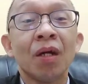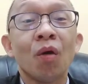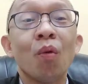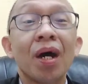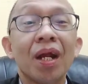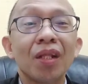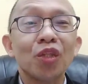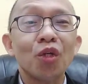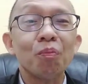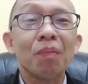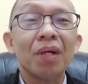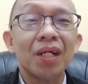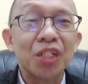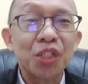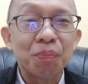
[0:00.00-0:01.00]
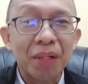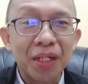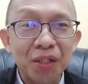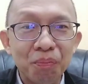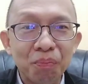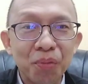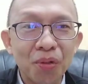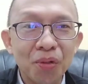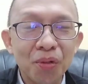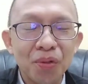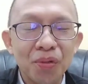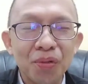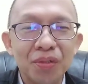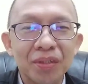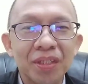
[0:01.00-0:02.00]
warrant of arrest pa rin po,
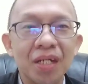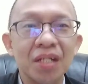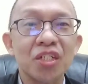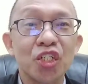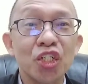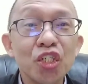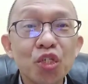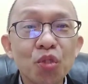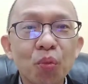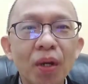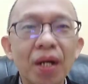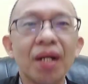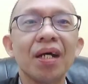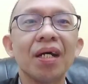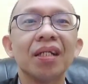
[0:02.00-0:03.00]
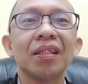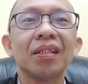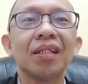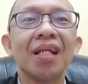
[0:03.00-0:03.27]
tsaka search warrant.